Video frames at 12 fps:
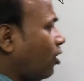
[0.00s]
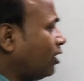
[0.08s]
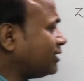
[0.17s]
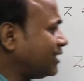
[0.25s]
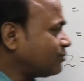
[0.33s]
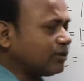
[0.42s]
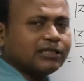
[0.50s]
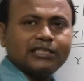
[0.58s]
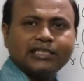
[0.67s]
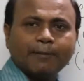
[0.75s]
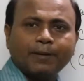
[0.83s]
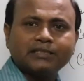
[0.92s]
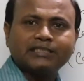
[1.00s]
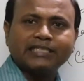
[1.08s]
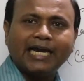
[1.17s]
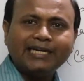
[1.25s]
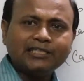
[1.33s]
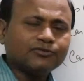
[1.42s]
कॉस स्क्वायर थीटा प्लस
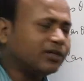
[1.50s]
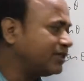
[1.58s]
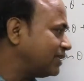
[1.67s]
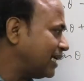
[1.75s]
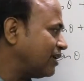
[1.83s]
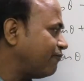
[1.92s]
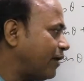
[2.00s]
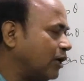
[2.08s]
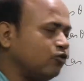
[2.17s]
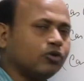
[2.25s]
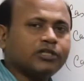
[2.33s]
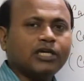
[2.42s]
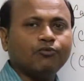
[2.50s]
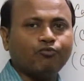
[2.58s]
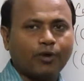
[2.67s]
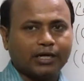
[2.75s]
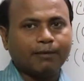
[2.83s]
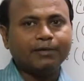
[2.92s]
साइन स्क्वायर थीटा की वैल्यू होती है
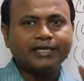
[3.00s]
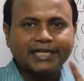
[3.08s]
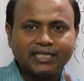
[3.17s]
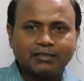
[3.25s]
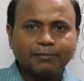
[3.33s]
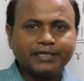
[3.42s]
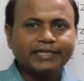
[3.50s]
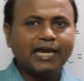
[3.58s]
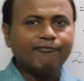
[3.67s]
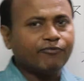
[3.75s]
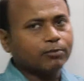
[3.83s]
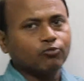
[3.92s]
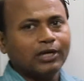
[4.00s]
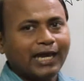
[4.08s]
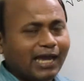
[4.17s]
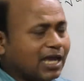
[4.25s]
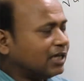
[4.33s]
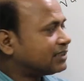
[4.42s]
वन हमने टेंथ में किया है फॉर्मूला
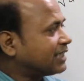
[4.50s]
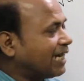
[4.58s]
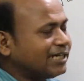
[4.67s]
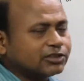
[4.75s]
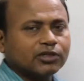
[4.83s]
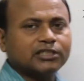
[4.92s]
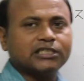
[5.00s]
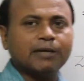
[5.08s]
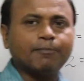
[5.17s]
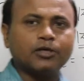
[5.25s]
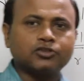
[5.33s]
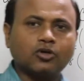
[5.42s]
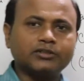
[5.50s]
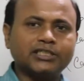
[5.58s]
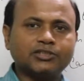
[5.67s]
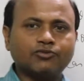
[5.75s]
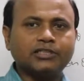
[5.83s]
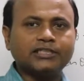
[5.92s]
है साइन स्क्वायर थीटा प्लस कॉस
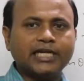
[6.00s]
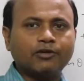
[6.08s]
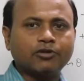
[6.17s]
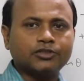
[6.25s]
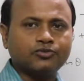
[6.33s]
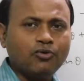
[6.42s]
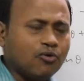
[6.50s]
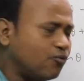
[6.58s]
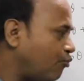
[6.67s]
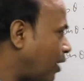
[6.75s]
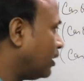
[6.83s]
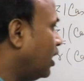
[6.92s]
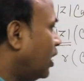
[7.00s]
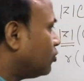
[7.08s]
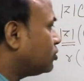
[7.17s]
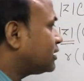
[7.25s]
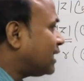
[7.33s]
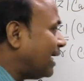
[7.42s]
स्क्वायर थीटा इक्वल टू वन
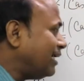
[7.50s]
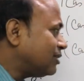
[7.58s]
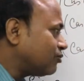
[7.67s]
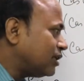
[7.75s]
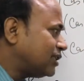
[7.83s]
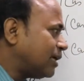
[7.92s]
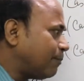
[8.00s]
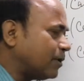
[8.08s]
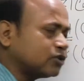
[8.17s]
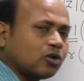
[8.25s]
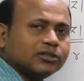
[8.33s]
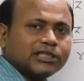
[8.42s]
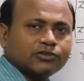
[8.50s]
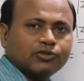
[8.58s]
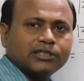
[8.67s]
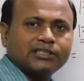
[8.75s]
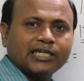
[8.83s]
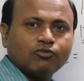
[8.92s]
तो साइन स्क्वायर थीटा प्लस कॉस
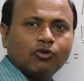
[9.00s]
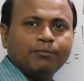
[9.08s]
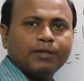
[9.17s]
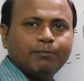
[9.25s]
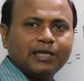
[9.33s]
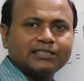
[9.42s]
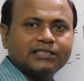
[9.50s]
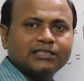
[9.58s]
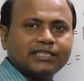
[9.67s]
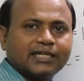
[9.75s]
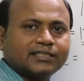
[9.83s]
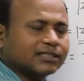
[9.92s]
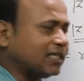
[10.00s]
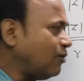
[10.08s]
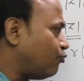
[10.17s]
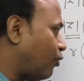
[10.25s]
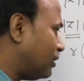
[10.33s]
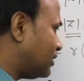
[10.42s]
स्क्वायर थीटा को हम रिप्लेस किससे कर सकते हैं
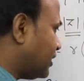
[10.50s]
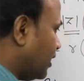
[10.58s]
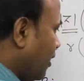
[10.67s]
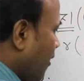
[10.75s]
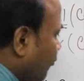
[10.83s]
वन से